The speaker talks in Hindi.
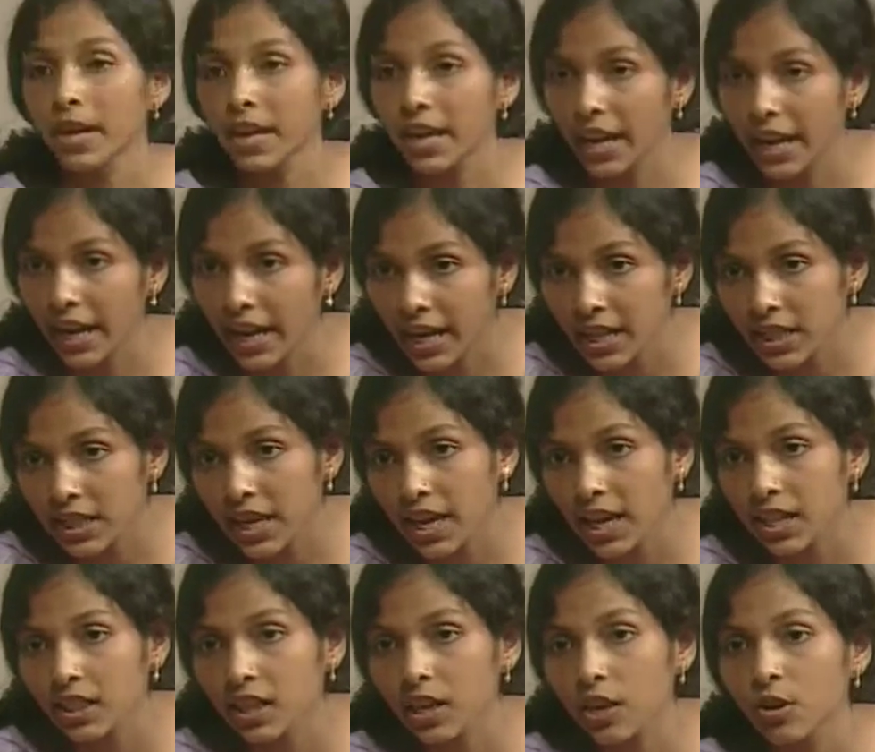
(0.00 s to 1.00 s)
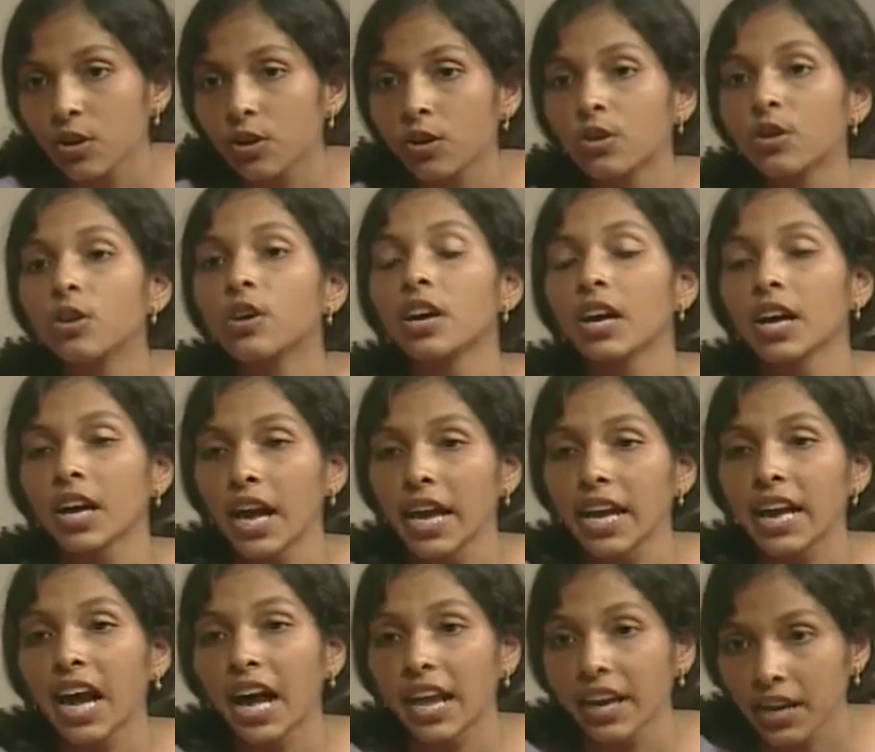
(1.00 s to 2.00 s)
खेल देखते हो कई
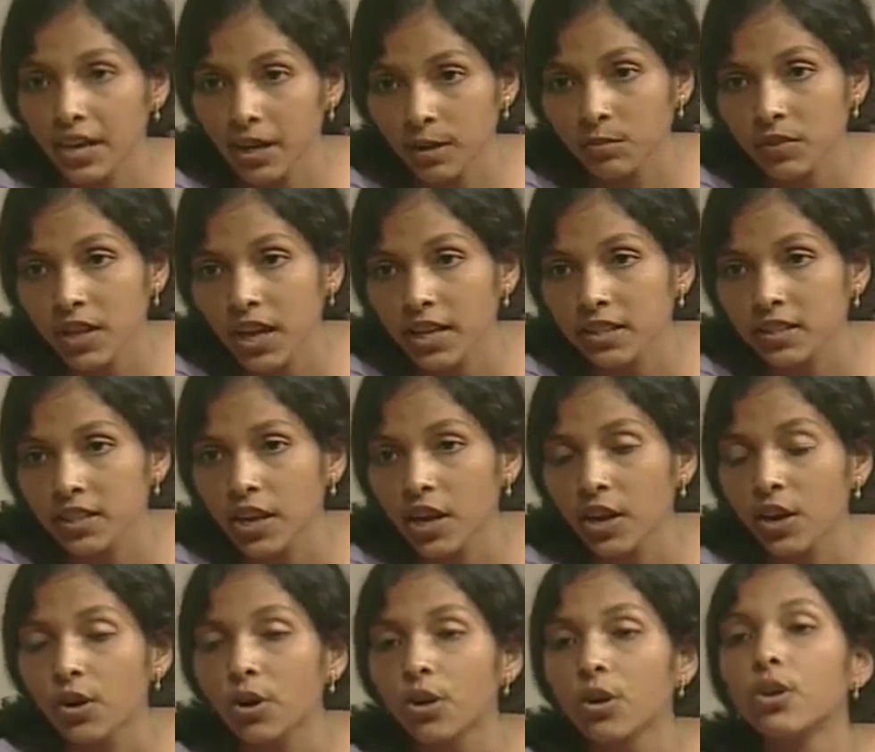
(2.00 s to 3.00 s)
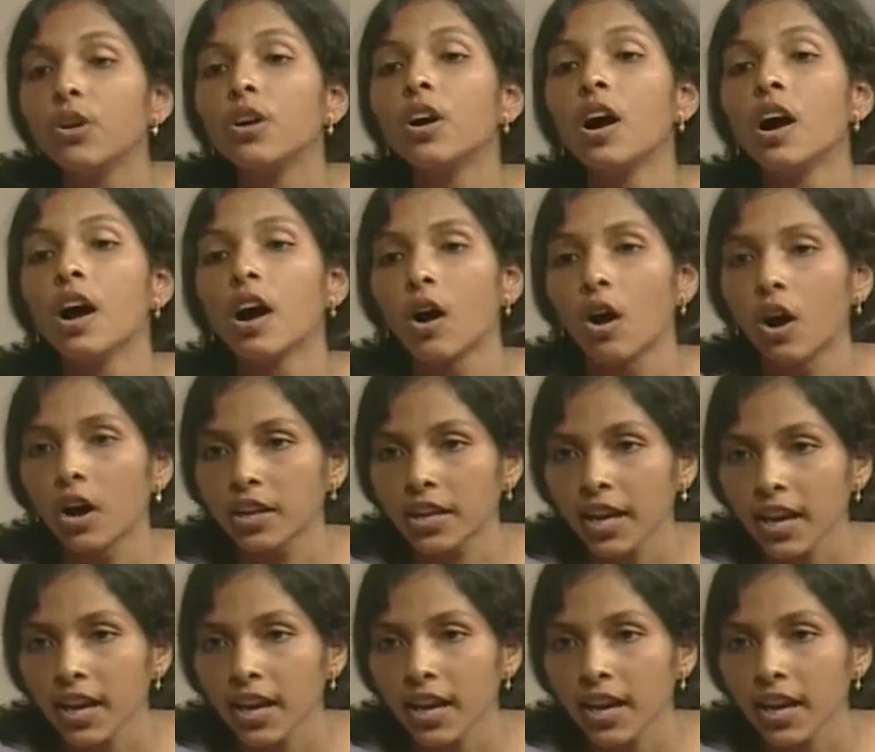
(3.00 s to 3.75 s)
कार्यक्रम देखते हो और क्या